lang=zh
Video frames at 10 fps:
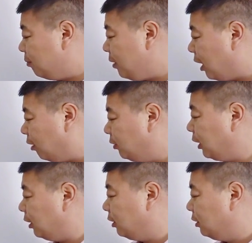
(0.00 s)
瞄
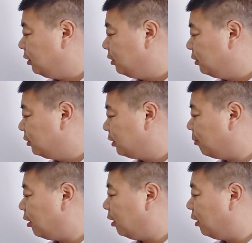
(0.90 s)
着，那
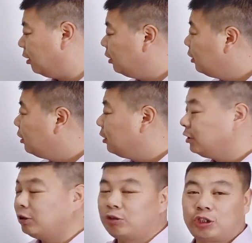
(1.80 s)
么
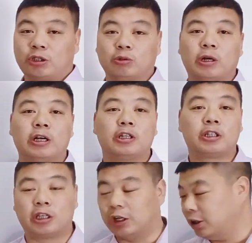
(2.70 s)
这种手段
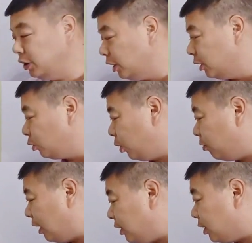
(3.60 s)
是可以的。退
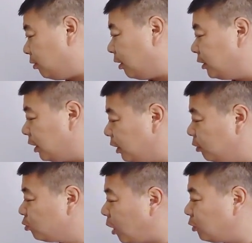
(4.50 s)
完以后啊，将来
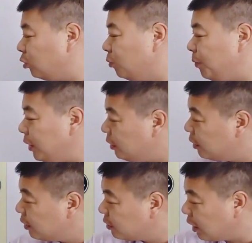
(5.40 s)
有抓中兵，
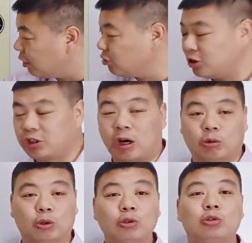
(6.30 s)
然后
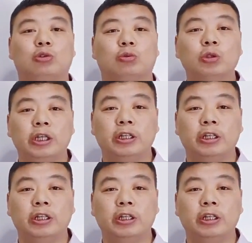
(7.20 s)
扫通卒林